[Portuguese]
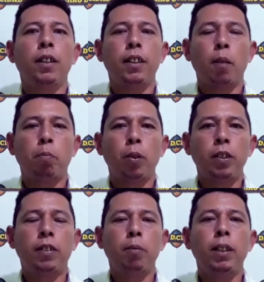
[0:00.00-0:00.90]
e a
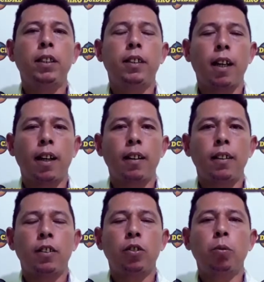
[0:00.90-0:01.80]
Polícia
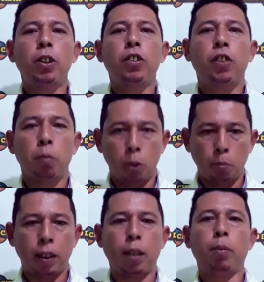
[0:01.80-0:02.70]
Militar do município de
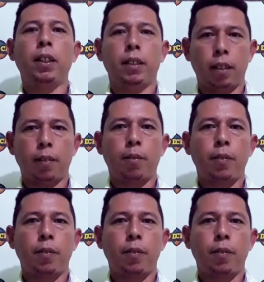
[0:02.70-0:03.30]
Pedra Branca.